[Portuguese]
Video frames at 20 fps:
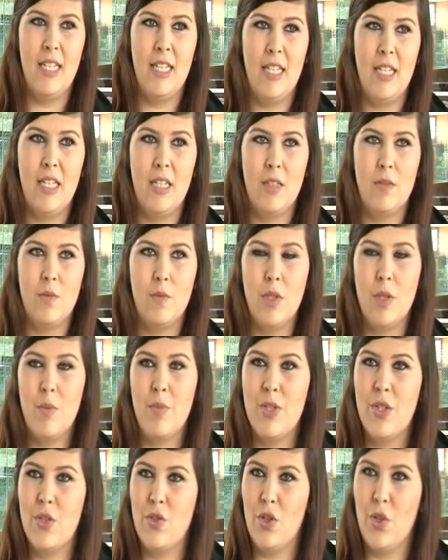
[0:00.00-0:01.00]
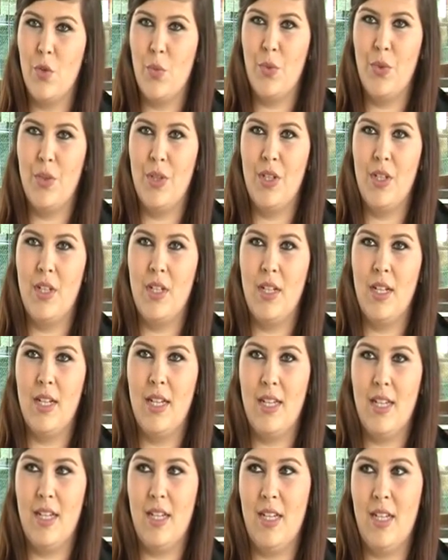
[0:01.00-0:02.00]
e impressionou-me
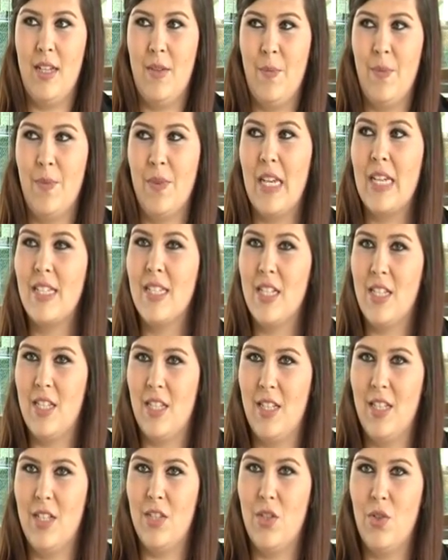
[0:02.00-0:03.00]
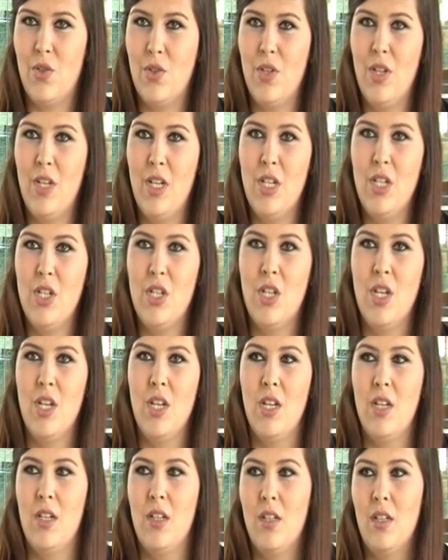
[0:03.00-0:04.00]
eh, as instalações,
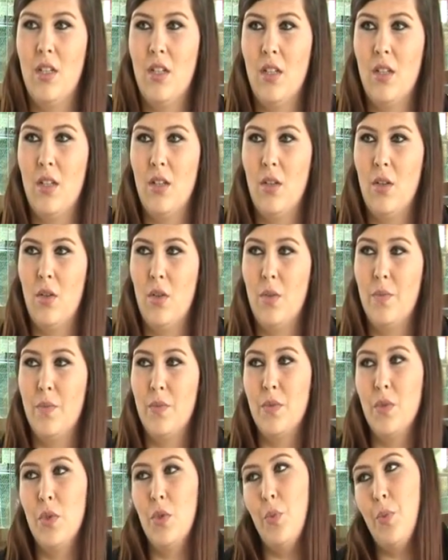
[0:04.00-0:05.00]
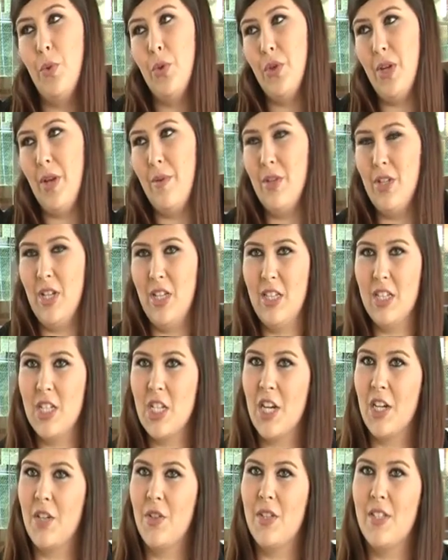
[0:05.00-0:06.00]
o programa já,
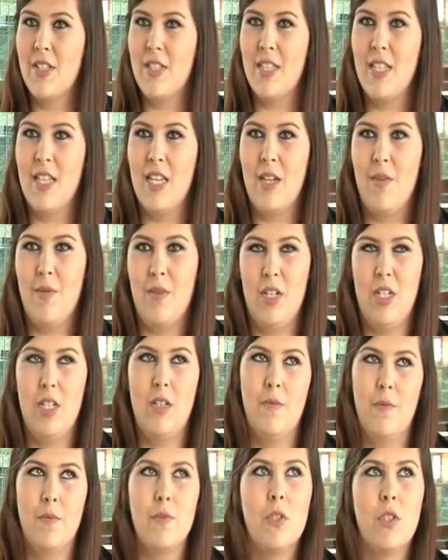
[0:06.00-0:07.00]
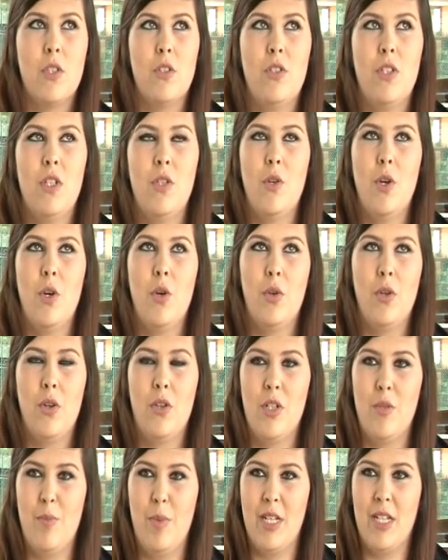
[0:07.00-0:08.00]
já conhecia, mas continuou com
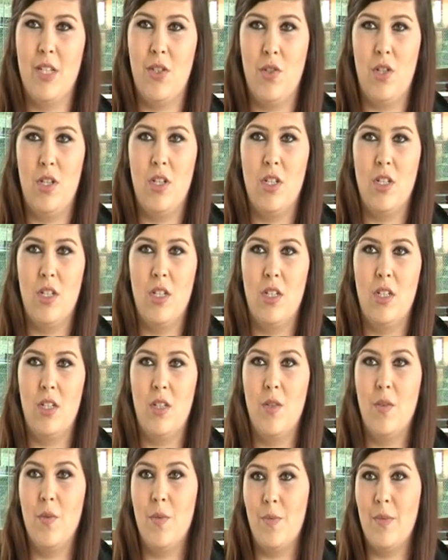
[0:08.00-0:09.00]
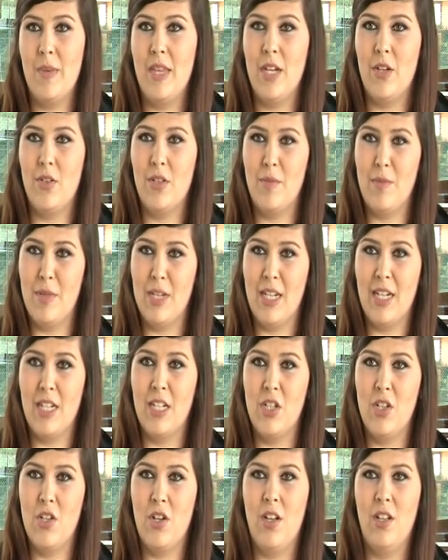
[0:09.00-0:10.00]
as explicações que me deram também cá
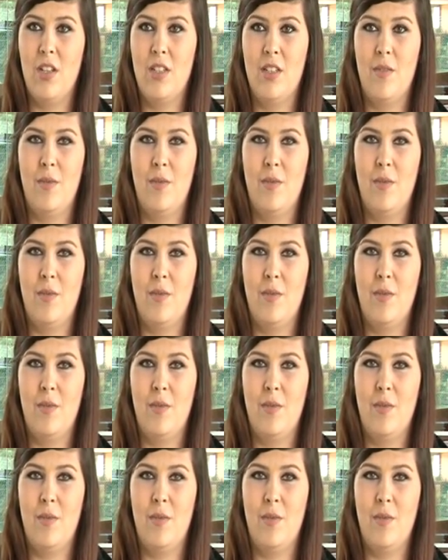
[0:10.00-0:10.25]
na escola